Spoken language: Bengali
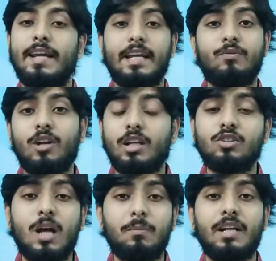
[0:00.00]
এর ফলে
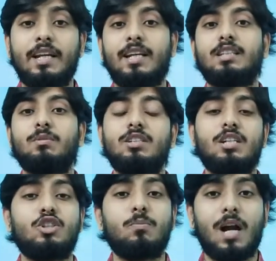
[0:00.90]
কিন্তু আপনার এনগেজমেন্ট
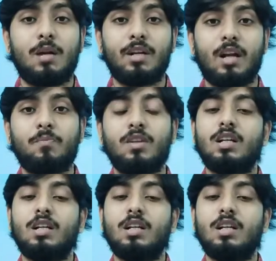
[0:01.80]
রেশিও বাড়বে না